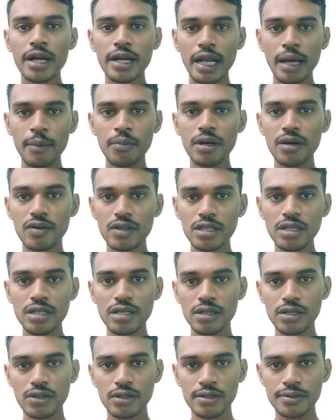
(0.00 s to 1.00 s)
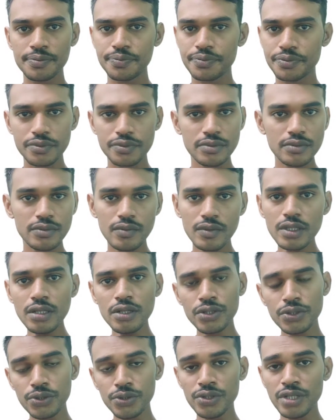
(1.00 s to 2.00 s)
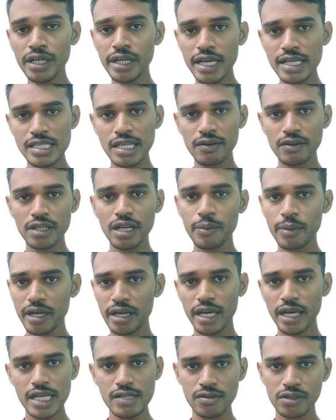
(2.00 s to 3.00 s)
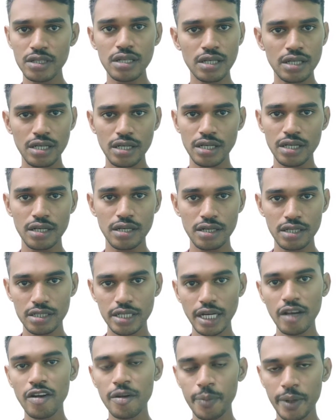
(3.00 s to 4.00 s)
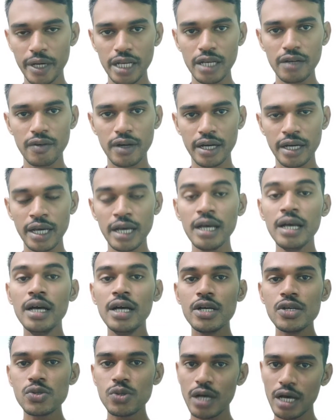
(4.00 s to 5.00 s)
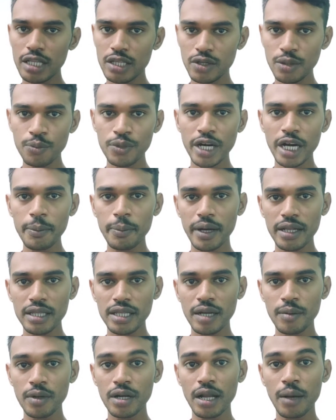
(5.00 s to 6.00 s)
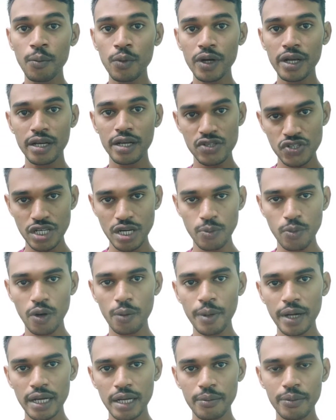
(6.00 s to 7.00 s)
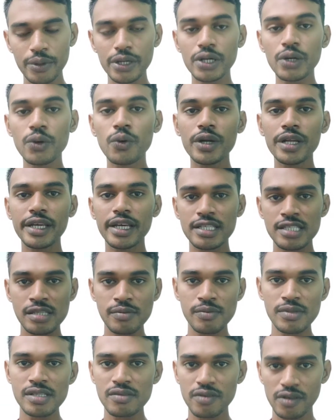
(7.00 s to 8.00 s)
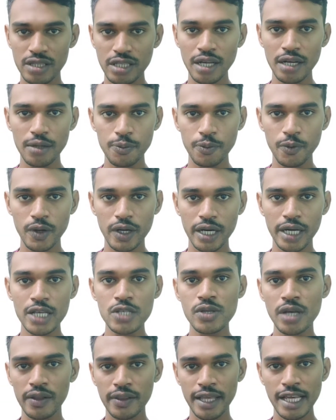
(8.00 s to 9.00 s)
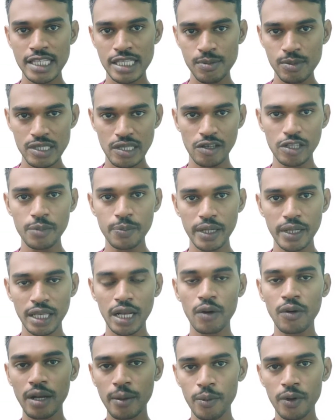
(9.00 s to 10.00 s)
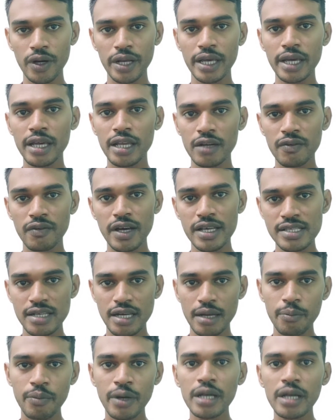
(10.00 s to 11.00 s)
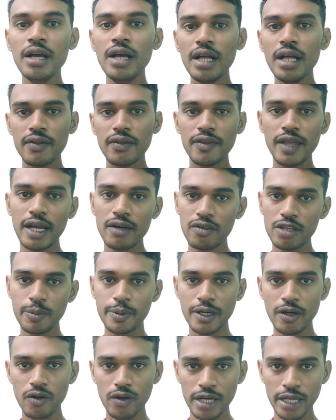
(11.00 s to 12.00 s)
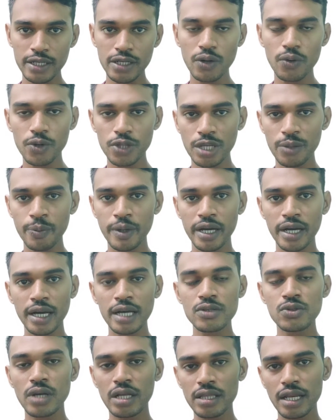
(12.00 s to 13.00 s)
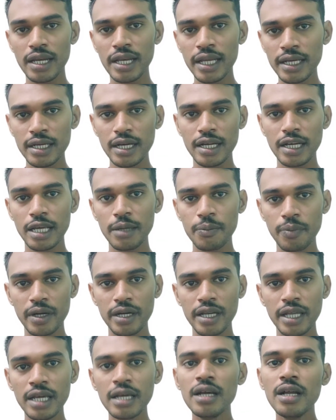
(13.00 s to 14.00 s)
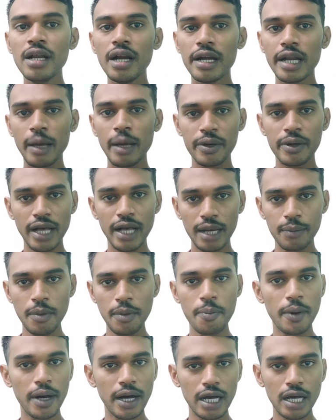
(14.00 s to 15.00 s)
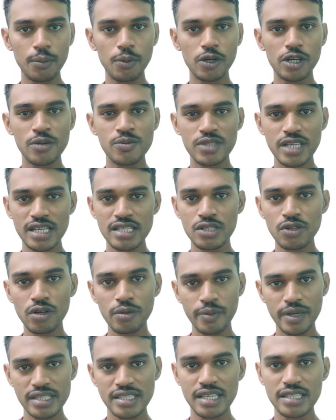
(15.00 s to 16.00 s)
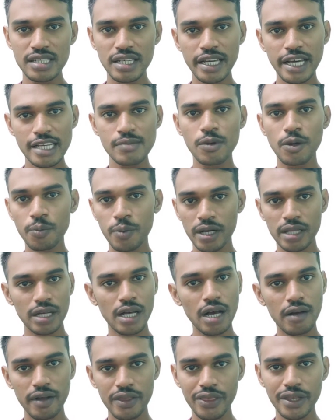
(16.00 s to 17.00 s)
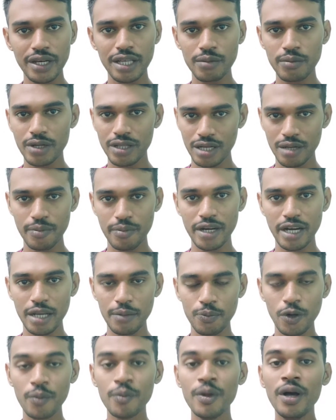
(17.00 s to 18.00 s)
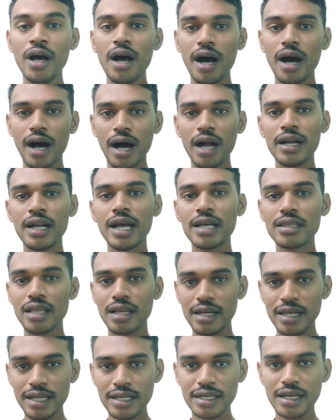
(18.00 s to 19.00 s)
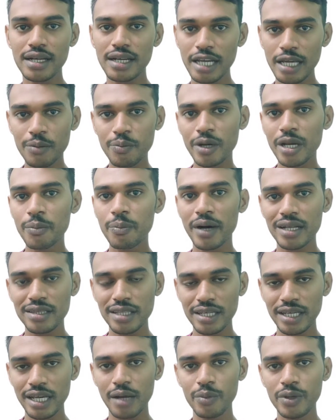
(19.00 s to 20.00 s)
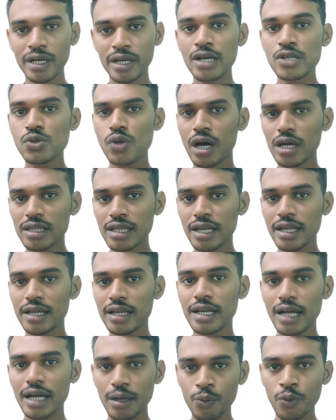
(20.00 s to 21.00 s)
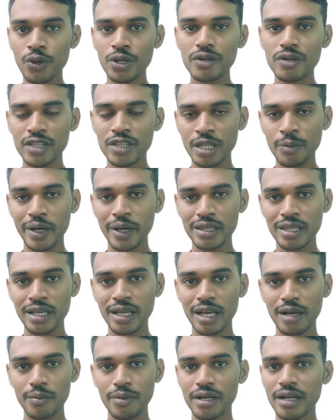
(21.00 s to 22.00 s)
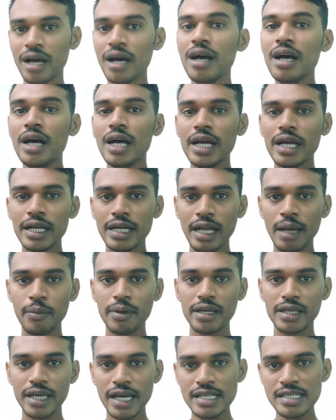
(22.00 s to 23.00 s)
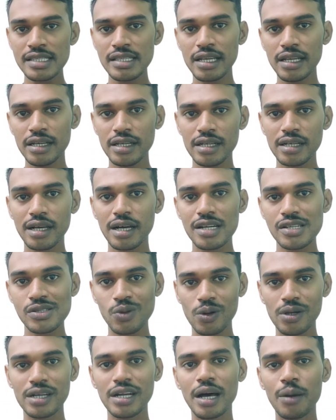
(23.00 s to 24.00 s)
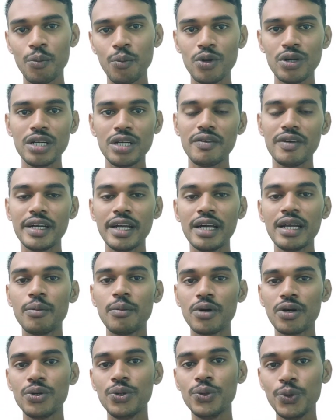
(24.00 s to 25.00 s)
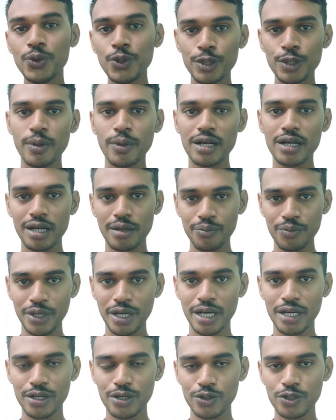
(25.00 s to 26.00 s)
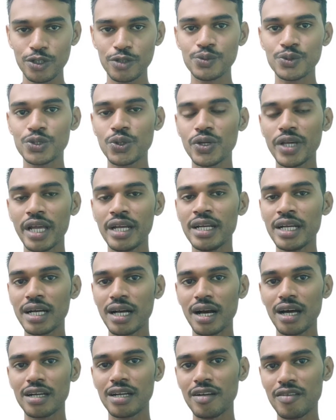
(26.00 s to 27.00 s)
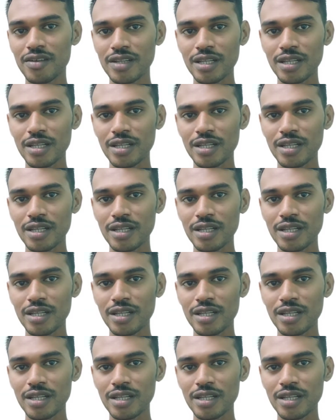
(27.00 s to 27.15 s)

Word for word: நம்ம வந்து டூ த்ரீ டேஸில் வந்து நமக்கு கேஸ் வந்து டெலிவரி பண்ணிடுவாங்க ஸோ அதுக்கு முன்னாடி பார்த்தீங்க அப்படின்னா நம்மளுடைய ரிஜிஸ்டர் மொபைல் நம்பருக்கு ஒரு எஸ்எம்எஸ் வந்து அனுப்புவாங்க ஸோ அந்த எஸ்எம்எஸ்ல வந்து பார்த்தீங்கன்னா நம்மளுடைய இன்வாய்ஸ் நம்பர் தென் வந்து பார்த்தீங்கன்னா ஒரு லிங்க் கொடுத்துருப்பாங்க ஸோ அந்த லிங்கை கிளிக் பண்ணி நம்ம யாருமே பார்க்க மாட்டோம் ஜஸ்ட் ஒரு மெசேஜ் கேஸ் புக் பண்ணதுக்காக வந்திருக்கு மட்டும் நம்ம நினைப்போம் ஆனால் அந்த லிங்கை கிளிக் பண்ணி பார்த்தீங்க அப்படின்னா ஸோ அதில் இருக்க அமௌண்ட் வந்து பார்த்தீங்க அப்படின்னா நம்ம கேஸ் சிலிண்டருக்கார் சொல்கிற அமௌண்ட்டை விட நமக்கு நூறுரூபா கம்மியாக இருக்கும் ஸோ என்ன காரணம்னு